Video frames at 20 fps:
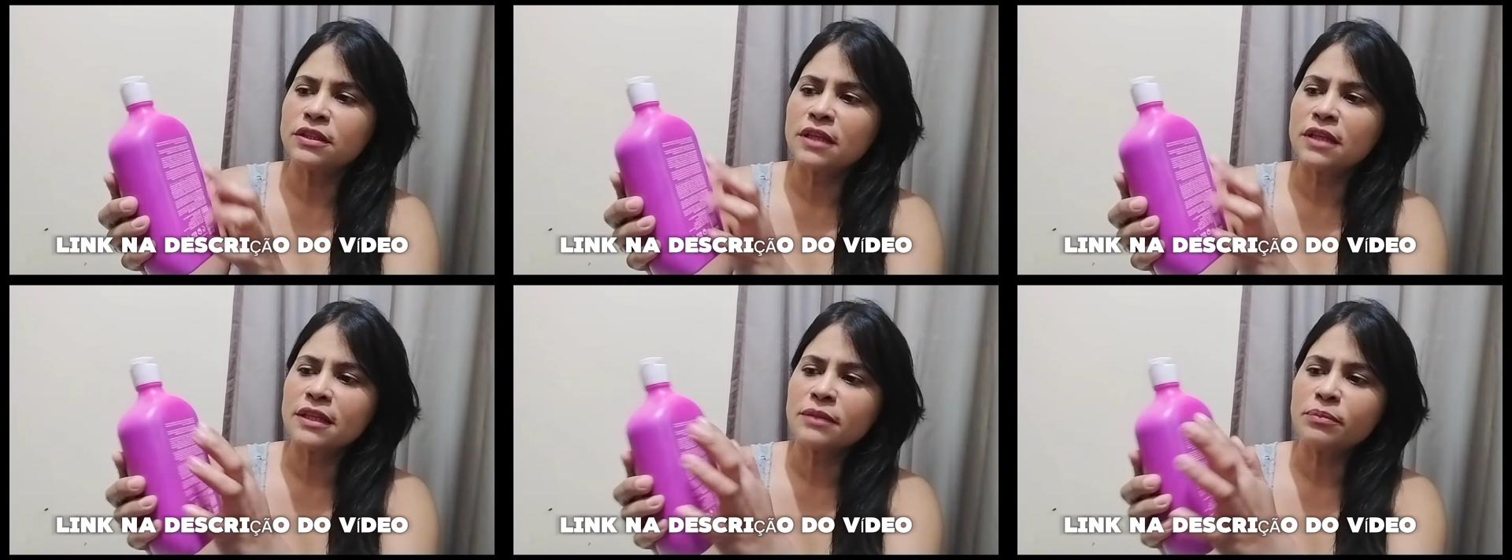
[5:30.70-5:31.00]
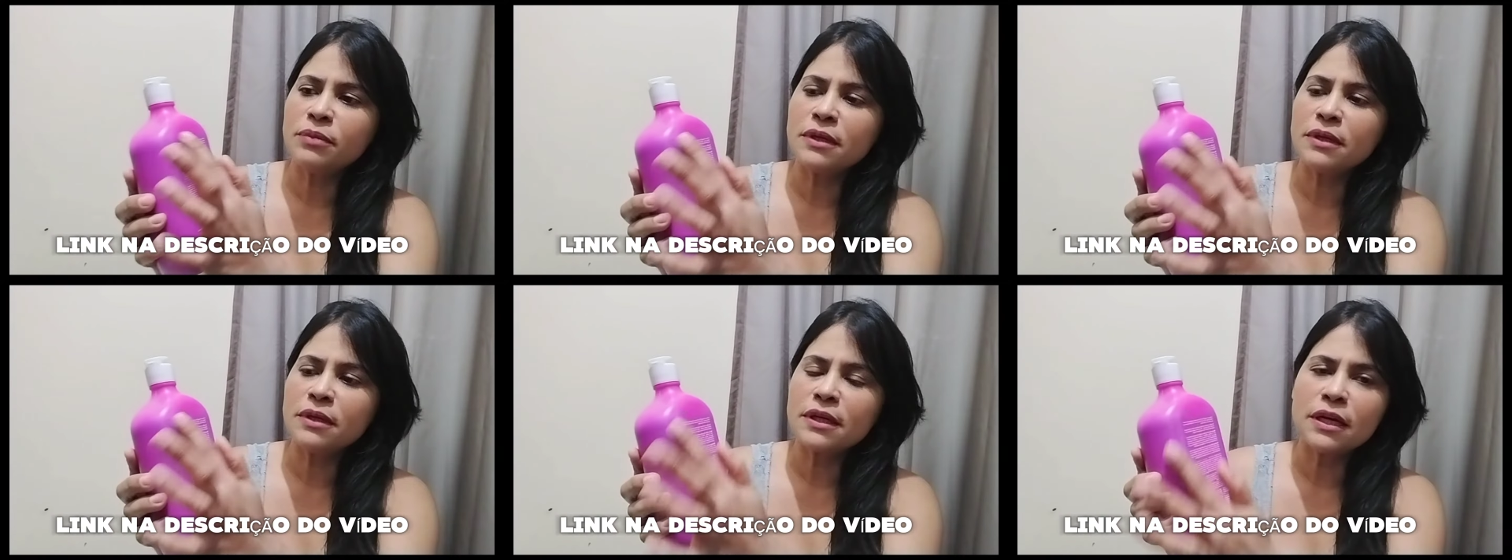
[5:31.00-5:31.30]
está
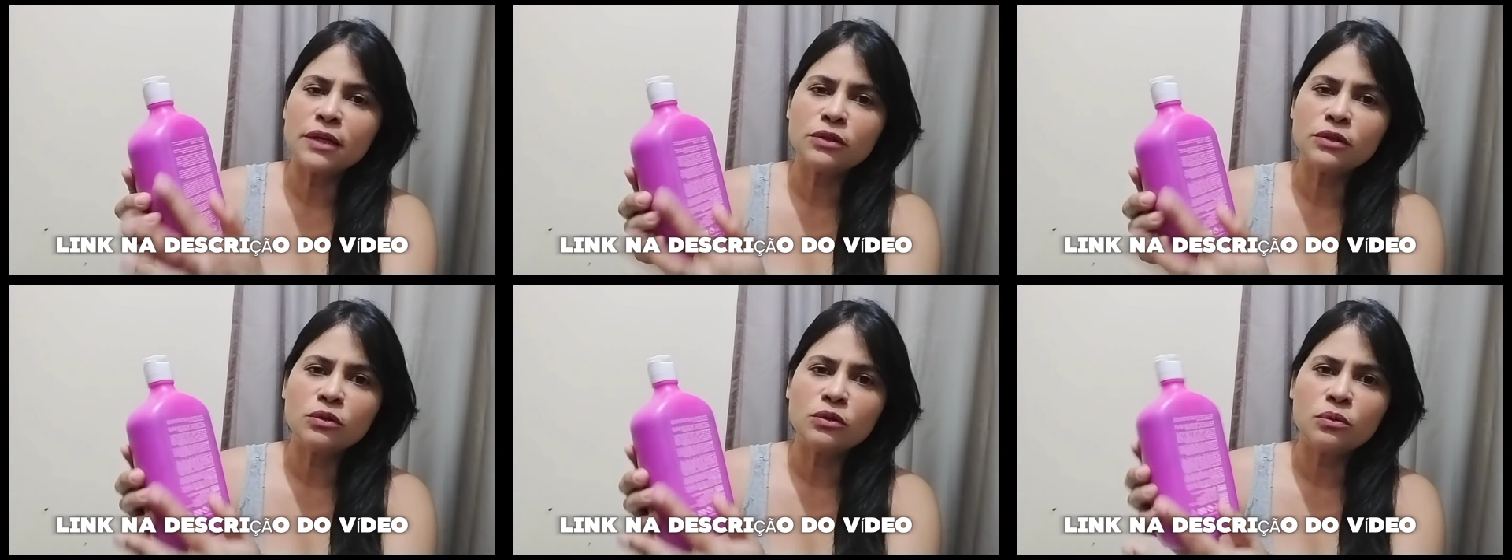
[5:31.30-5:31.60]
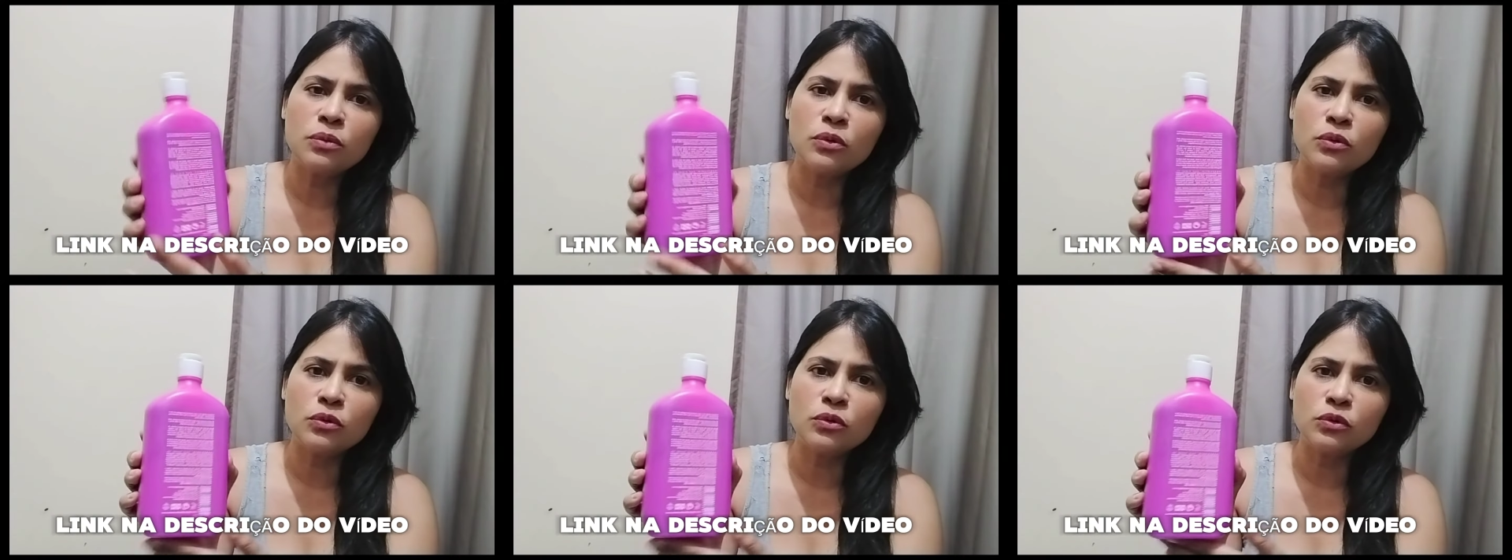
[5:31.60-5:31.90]
explicando um
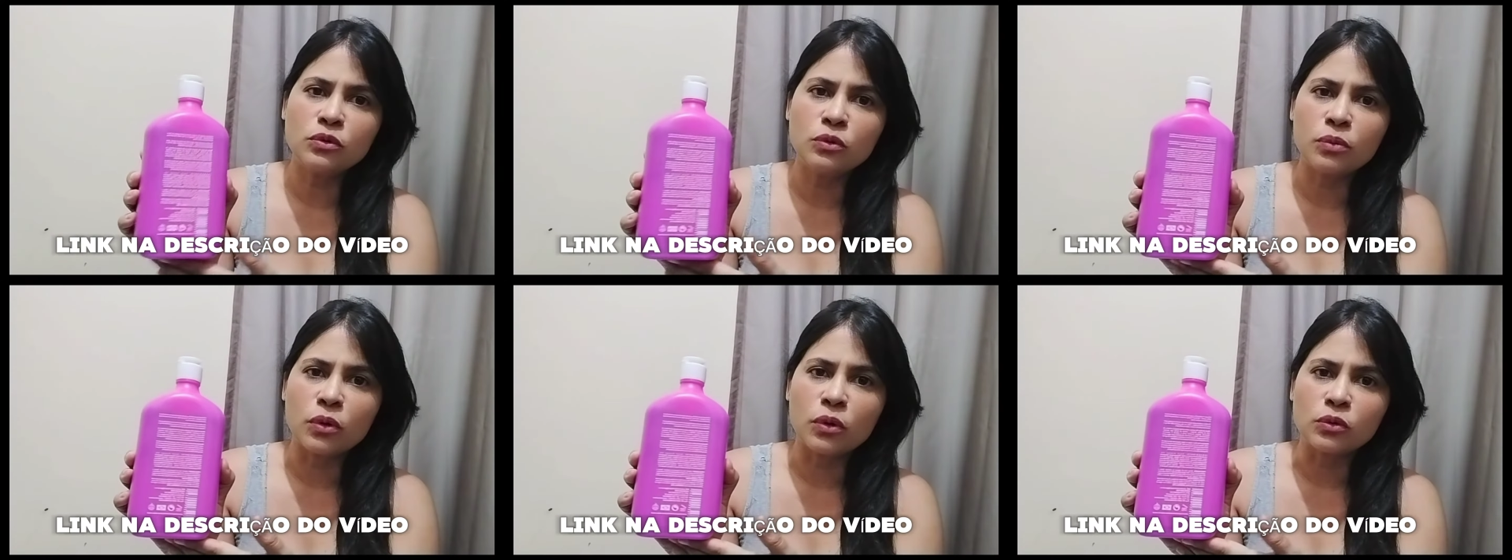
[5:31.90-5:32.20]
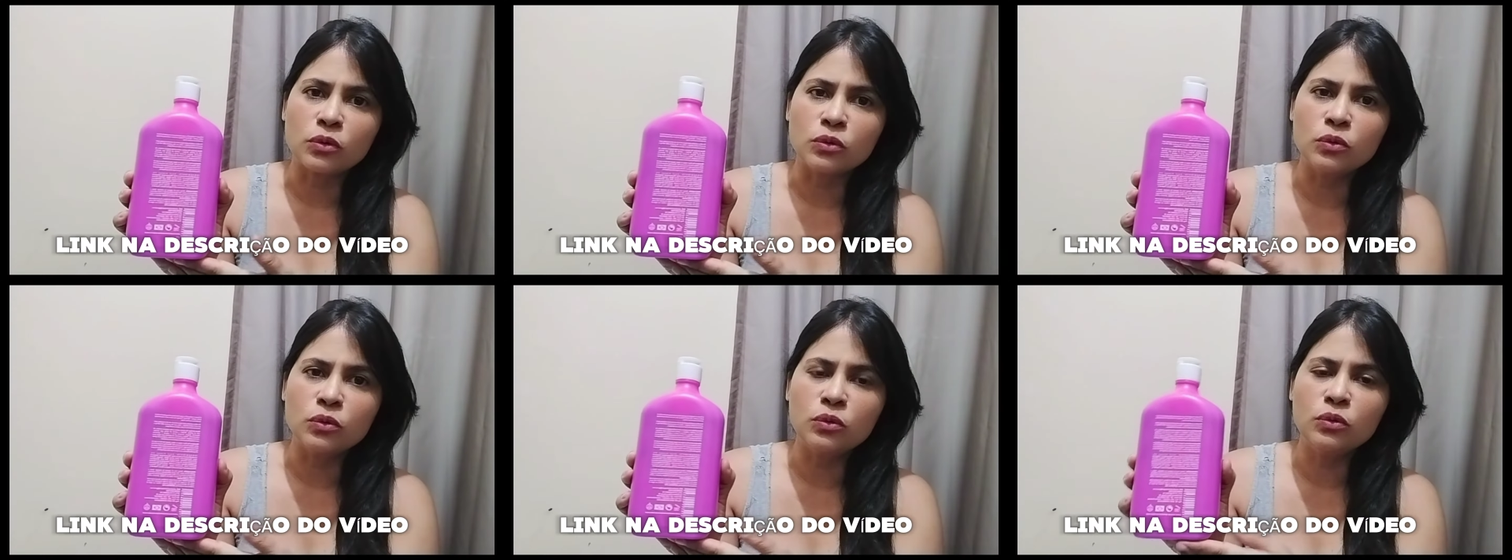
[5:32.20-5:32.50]
pouco do
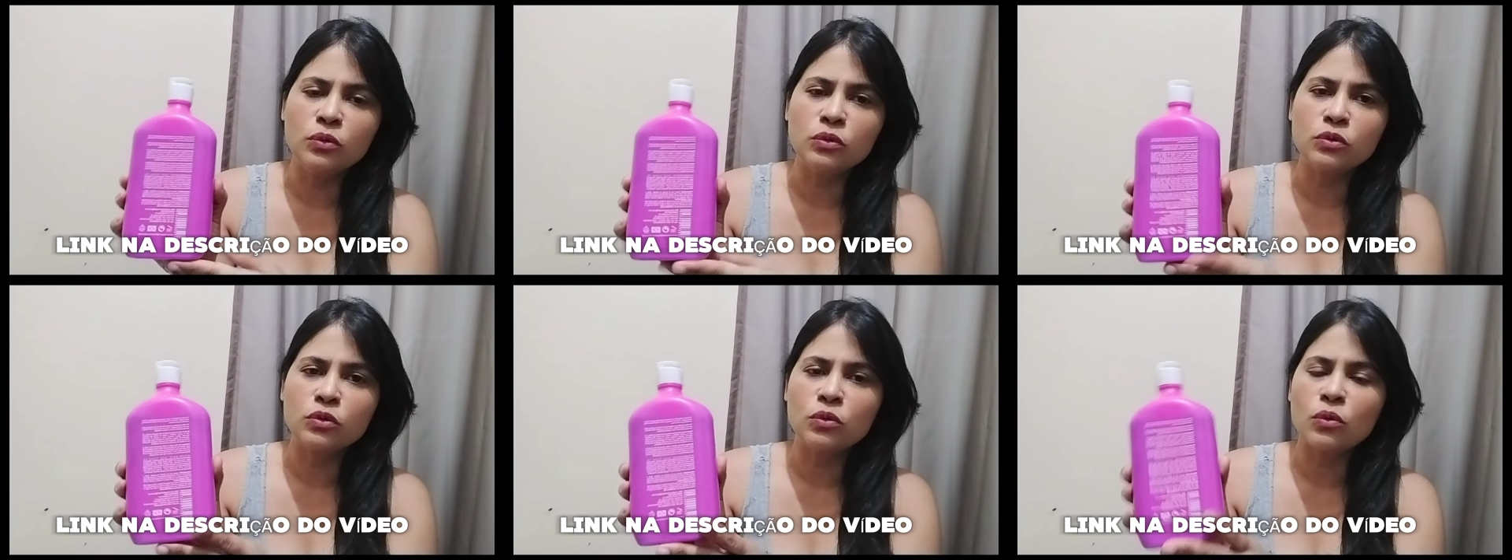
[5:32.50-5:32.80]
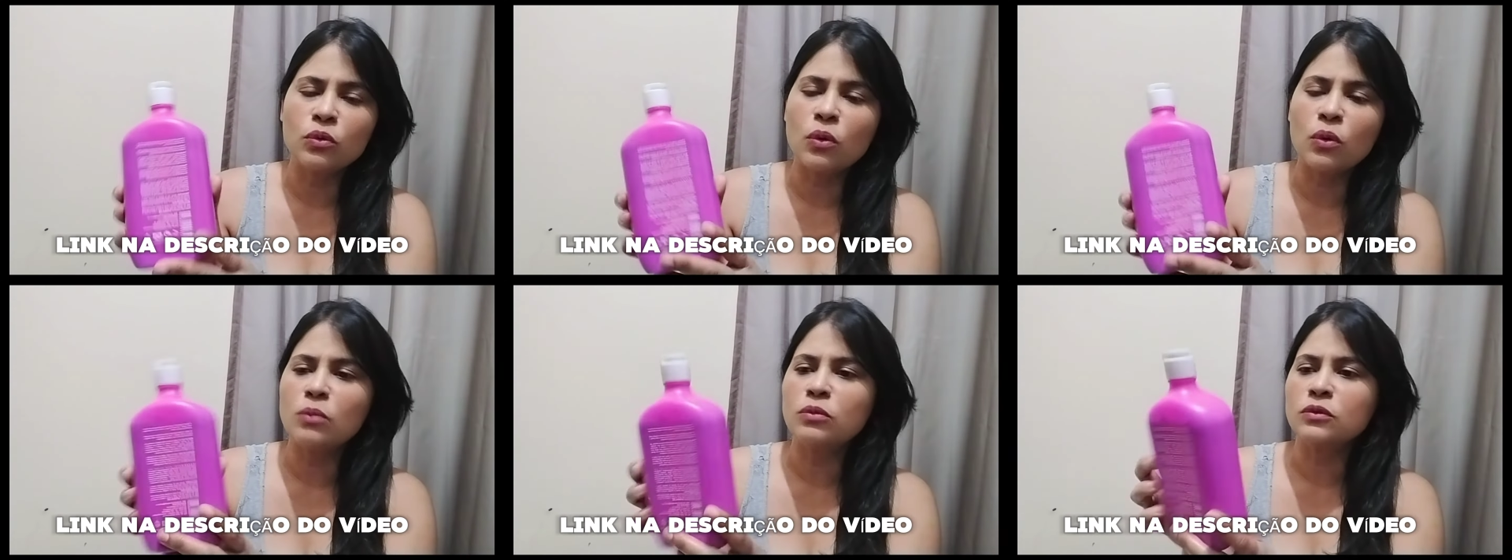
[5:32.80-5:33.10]
produto,
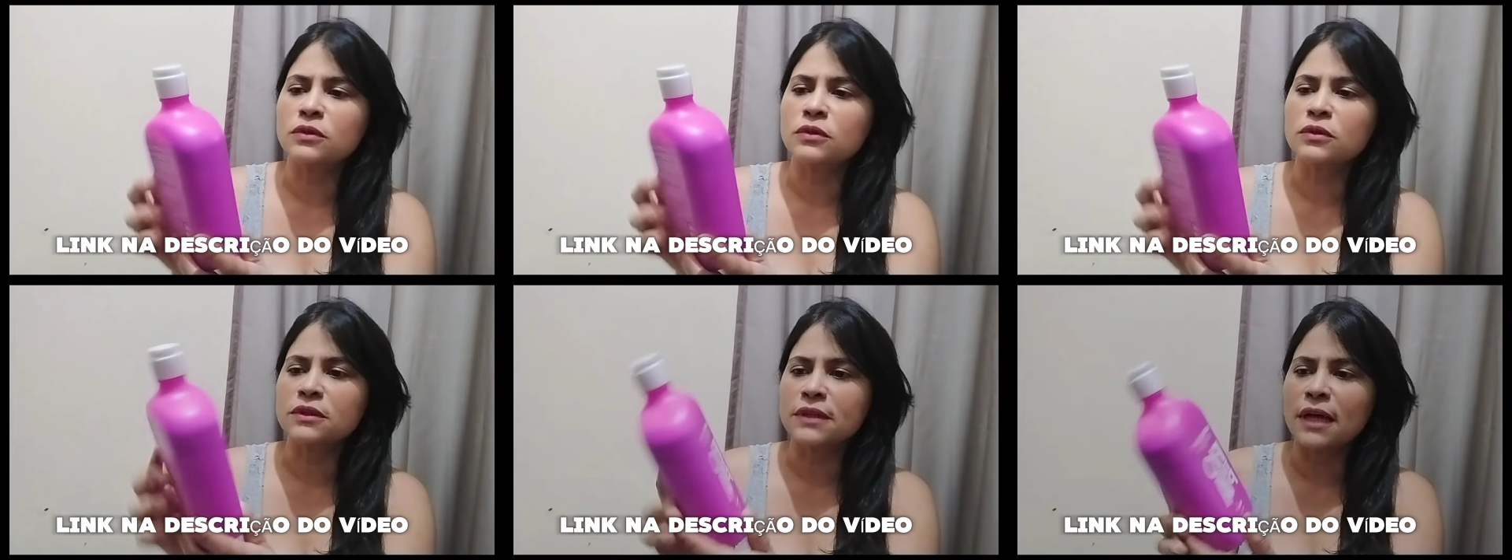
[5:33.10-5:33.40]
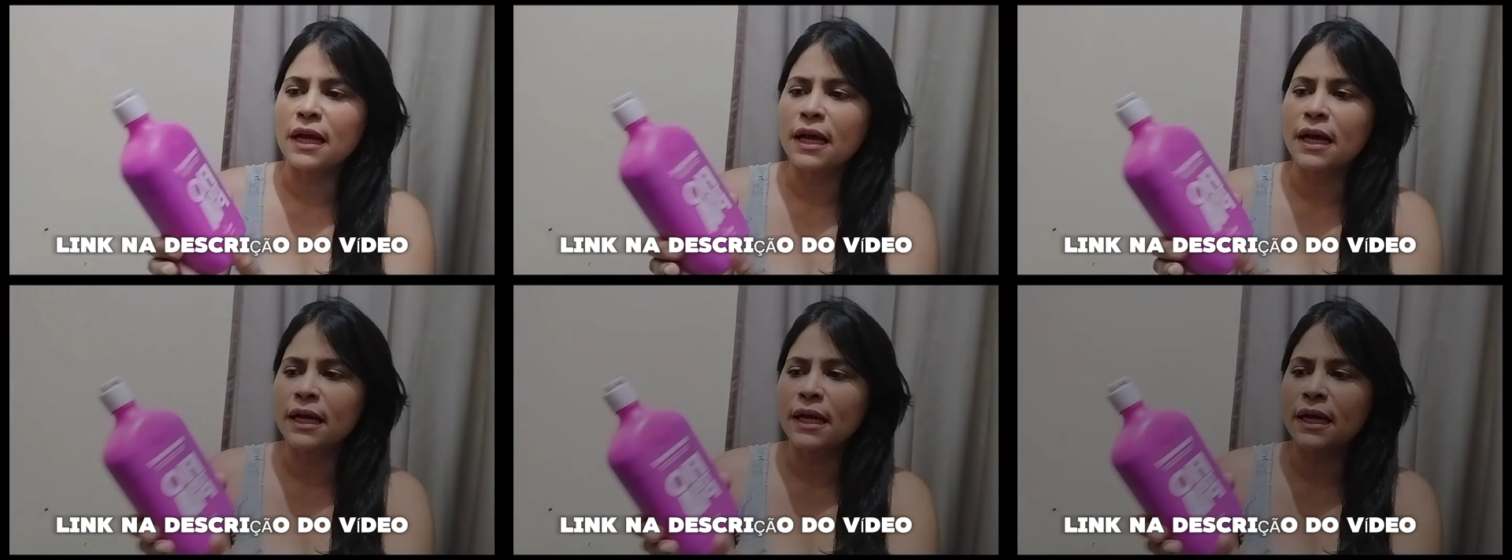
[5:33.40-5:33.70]
como
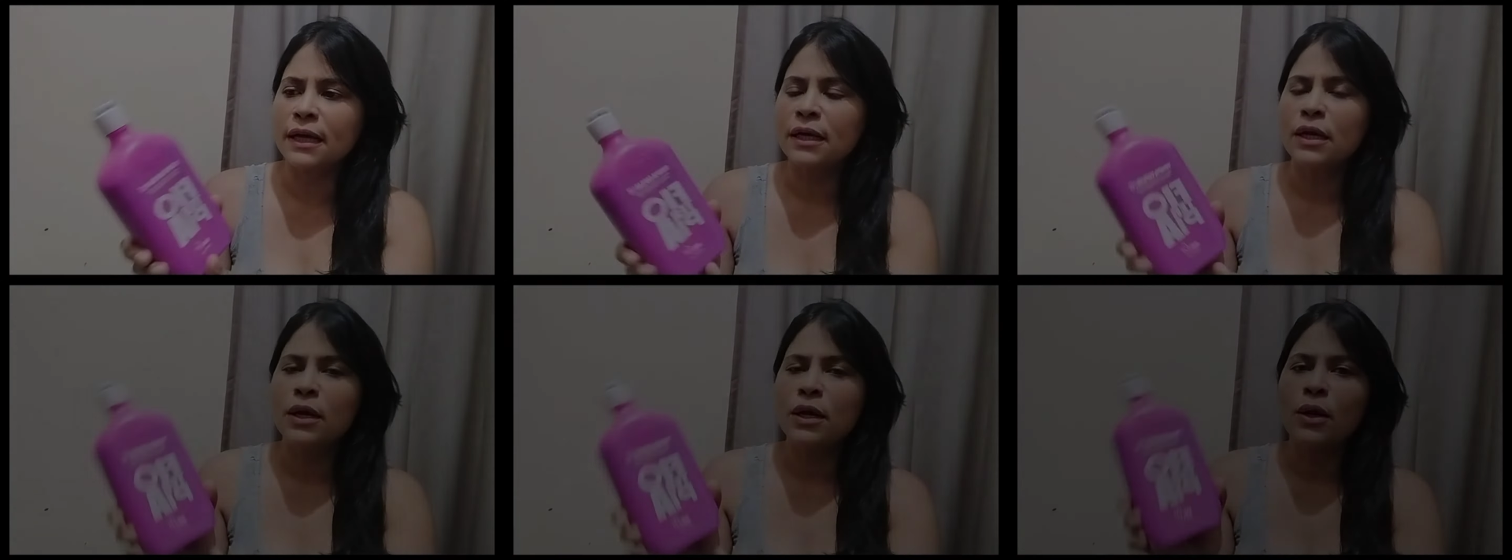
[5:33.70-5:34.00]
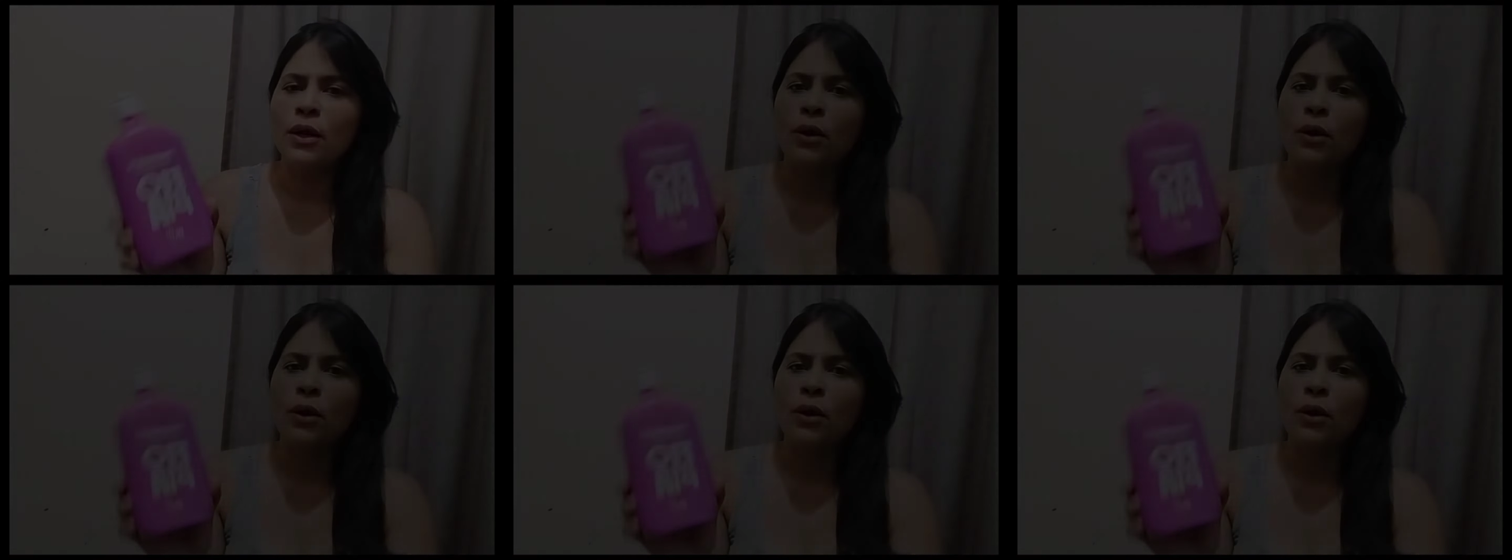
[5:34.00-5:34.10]
usar